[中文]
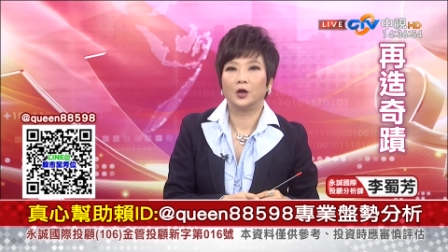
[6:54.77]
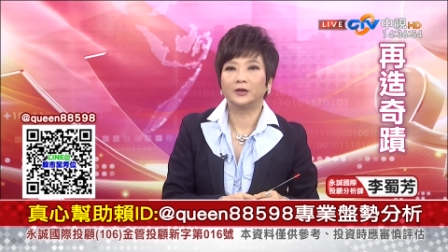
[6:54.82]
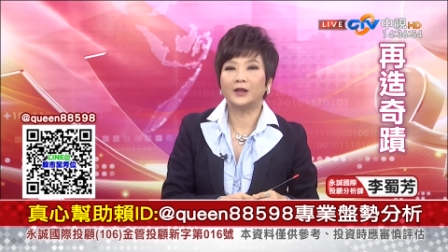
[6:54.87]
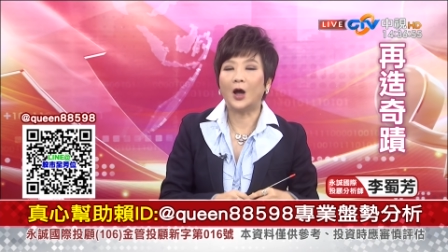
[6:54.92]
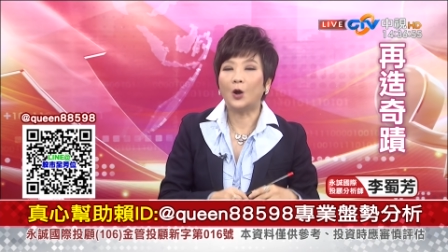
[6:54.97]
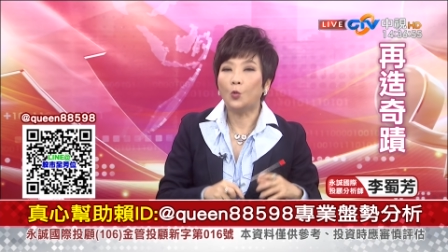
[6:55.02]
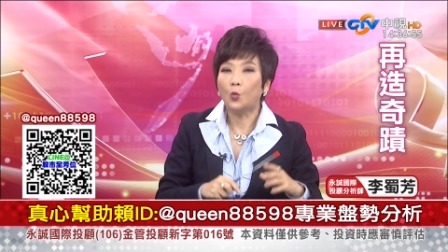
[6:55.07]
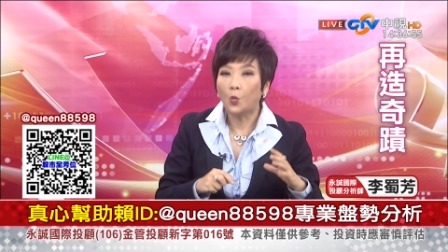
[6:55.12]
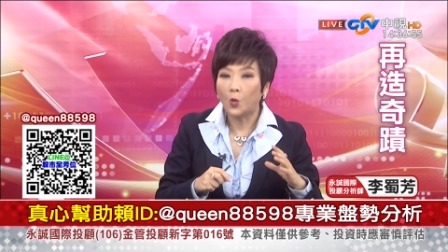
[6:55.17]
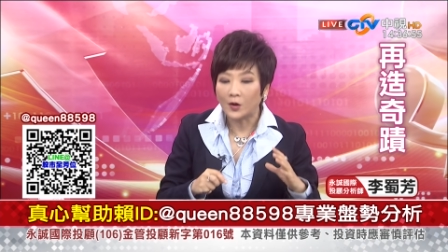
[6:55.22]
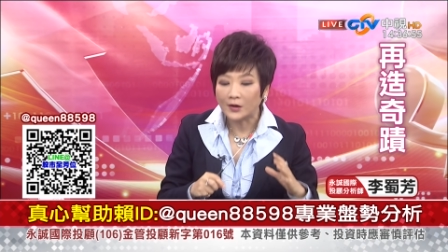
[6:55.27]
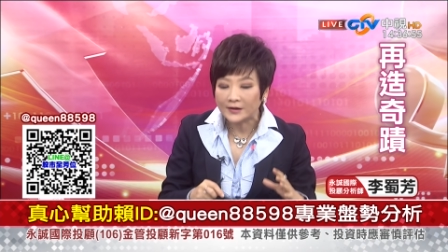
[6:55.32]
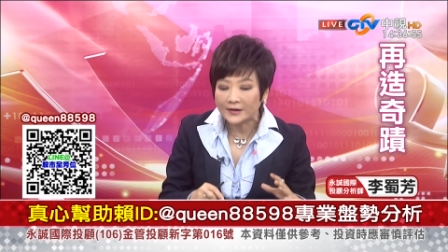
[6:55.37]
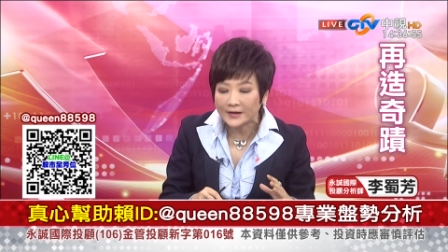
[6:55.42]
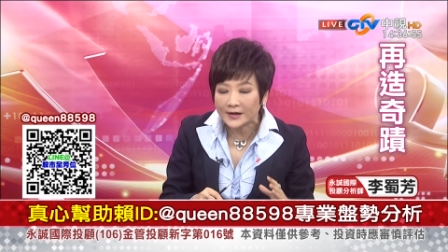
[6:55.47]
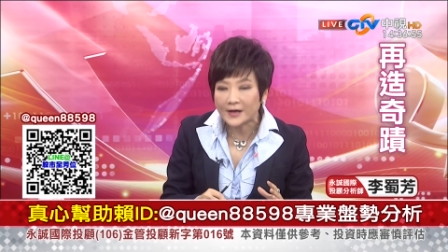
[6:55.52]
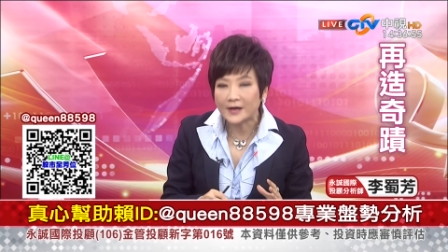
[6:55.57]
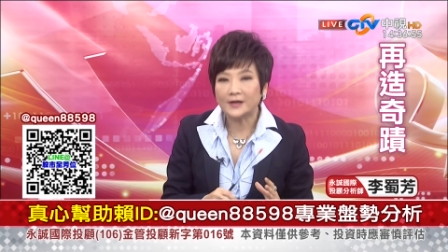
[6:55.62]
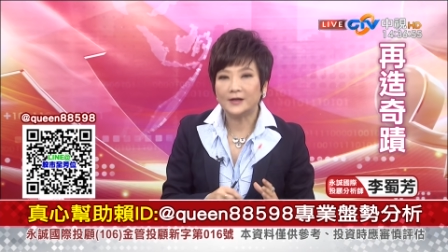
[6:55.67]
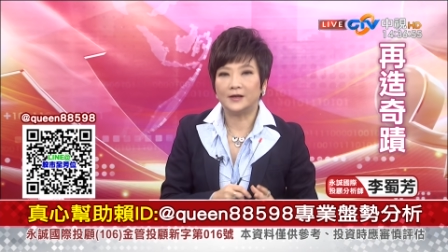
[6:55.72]
那我
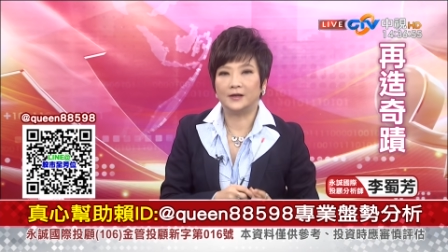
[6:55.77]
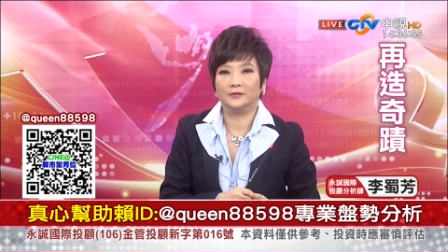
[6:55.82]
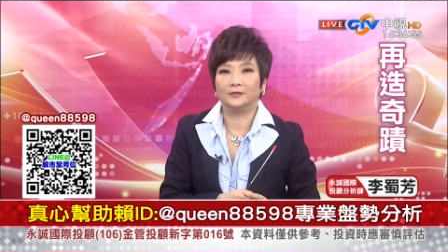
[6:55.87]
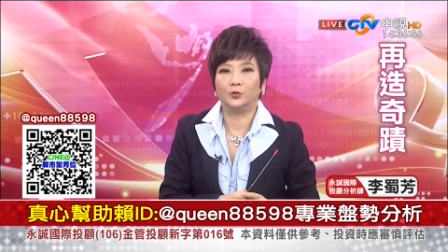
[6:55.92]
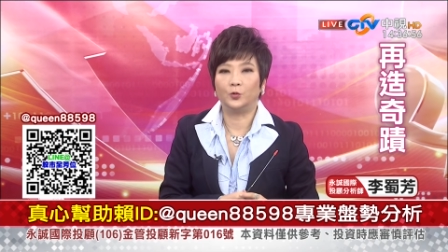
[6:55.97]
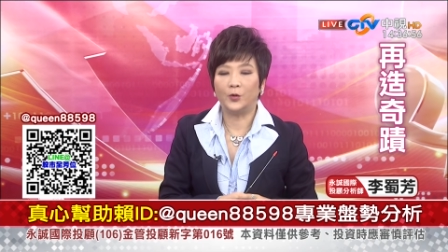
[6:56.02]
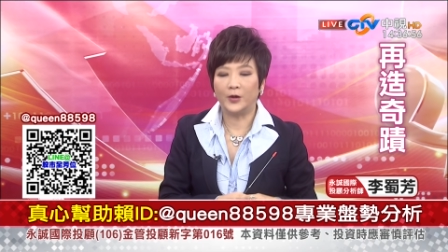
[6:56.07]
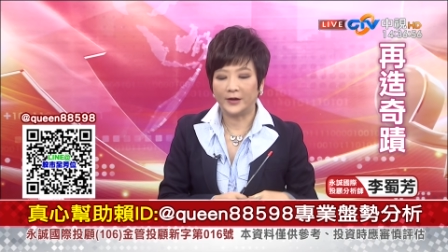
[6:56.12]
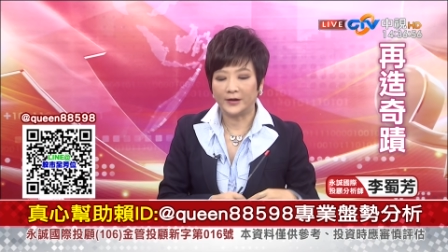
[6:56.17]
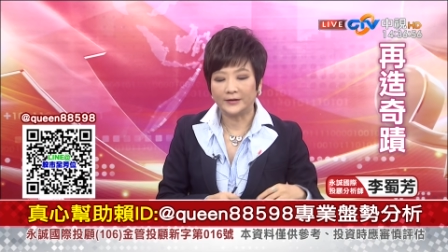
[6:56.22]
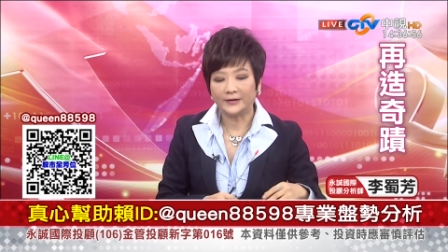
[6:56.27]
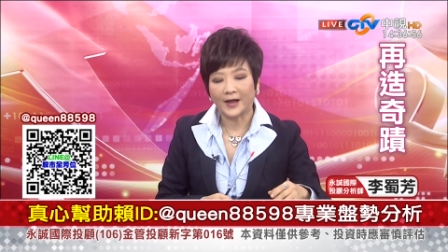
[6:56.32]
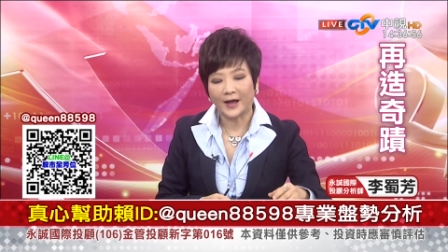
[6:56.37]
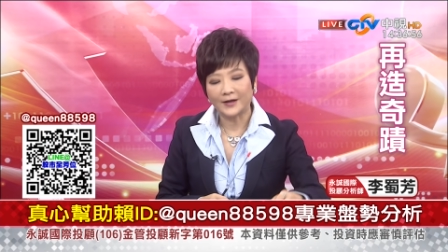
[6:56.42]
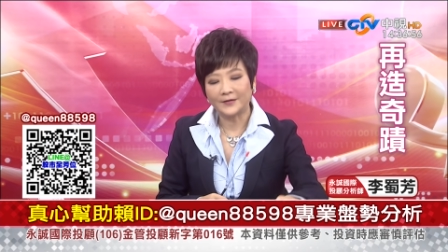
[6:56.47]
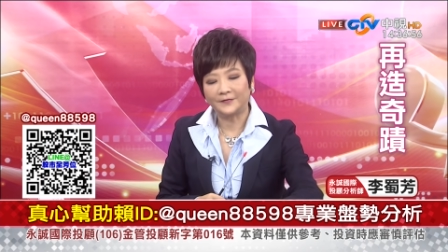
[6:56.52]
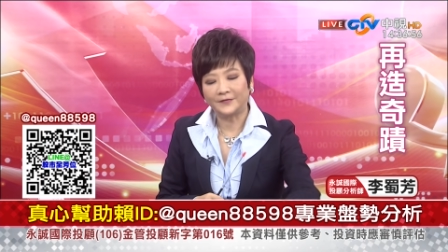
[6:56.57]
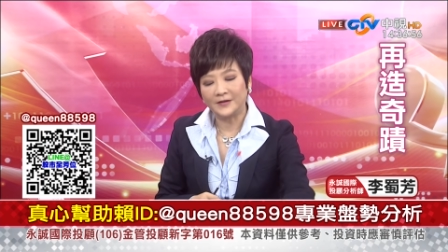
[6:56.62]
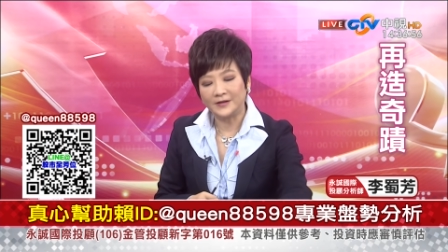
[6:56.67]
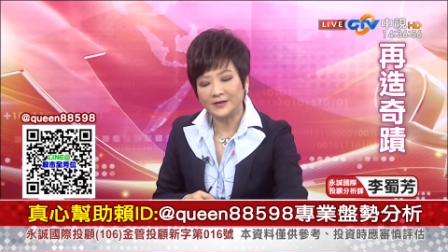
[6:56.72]
个人我也跟大
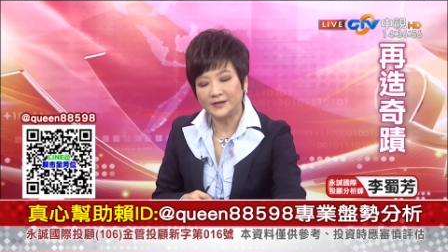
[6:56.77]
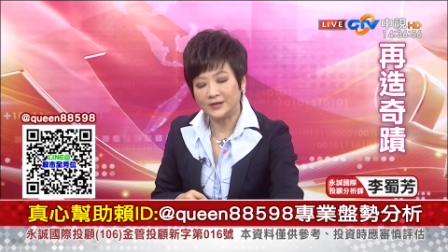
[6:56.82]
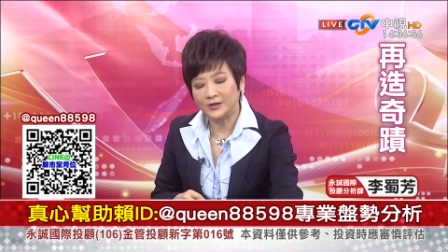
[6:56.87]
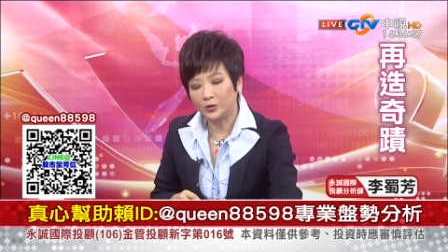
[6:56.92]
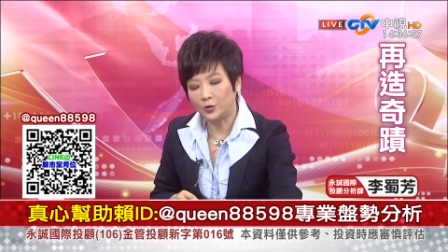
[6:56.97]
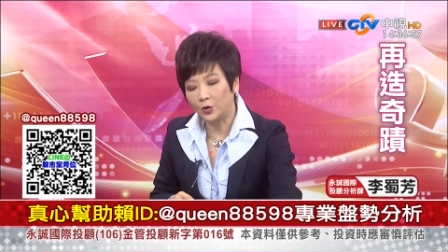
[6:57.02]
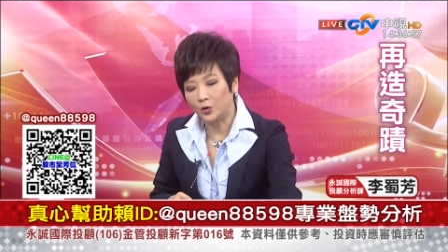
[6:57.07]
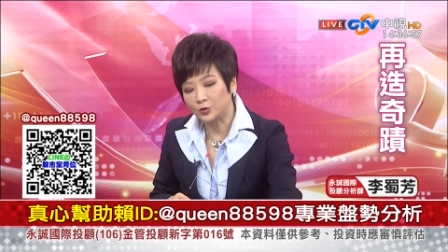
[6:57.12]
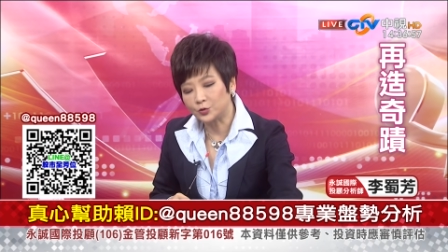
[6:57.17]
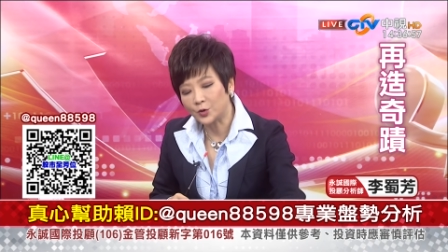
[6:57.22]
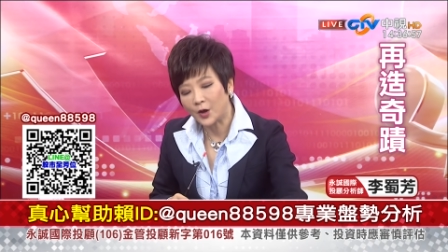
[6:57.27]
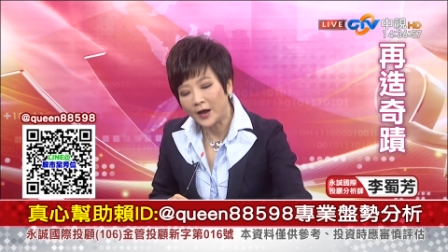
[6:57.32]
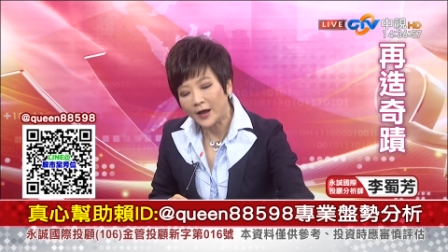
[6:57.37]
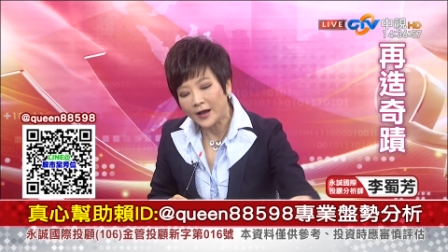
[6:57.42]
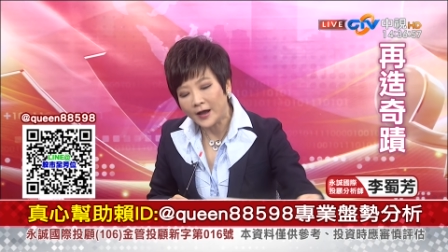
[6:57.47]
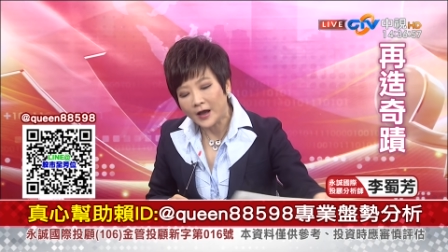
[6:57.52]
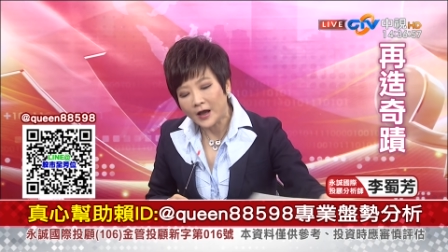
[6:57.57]
家分析过，我说